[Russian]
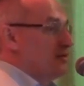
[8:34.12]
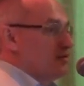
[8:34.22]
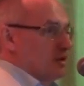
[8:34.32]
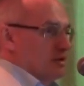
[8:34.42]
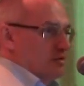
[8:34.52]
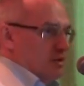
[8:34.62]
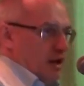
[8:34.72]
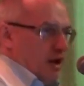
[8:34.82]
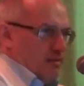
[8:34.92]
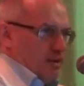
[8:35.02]
в юности, он
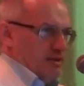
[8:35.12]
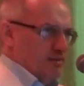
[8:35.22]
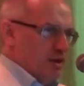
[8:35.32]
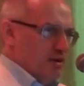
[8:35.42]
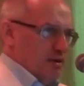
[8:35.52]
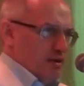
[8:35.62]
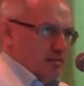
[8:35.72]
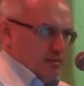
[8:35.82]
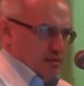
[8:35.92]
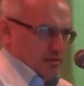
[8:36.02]
храбрый, смелый,
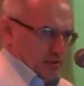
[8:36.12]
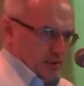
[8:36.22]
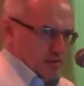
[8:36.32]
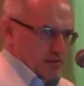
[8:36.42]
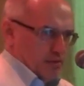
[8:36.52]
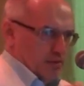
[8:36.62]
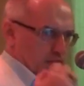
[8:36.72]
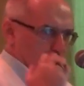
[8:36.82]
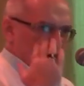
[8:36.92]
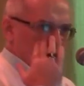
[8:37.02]
там такой
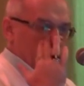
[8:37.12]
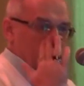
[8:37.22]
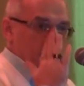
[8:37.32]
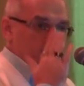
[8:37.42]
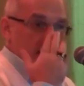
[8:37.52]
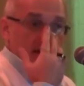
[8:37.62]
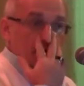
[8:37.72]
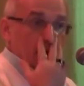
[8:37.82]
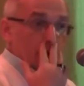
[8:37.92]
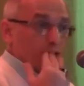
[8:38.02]
волевой, да.
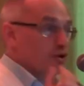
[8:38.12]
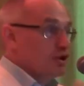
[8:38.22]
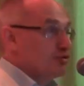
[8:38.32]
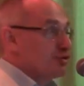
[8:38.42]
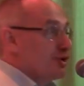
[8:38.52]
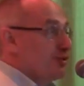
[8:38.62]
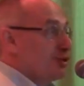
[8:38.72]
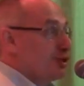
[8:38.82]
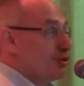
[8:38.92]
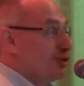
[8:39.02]
Но дедушка,
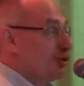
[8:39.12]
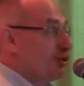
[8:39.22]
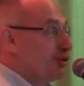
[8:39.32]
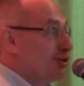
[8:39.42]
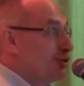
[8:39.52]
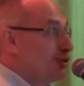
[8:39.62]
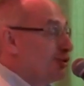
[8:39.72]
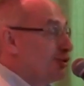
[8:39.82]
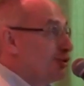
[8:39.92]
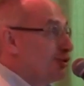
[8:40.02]
он такой,
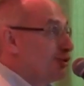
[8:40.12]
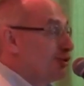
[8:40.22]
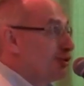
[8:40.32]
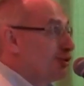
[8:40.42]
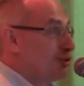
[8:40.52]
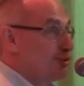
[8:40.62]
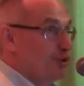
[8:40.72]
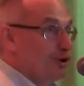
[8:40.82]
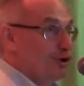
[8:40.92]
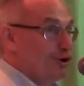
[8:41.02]

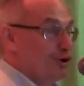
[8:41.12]
добрый,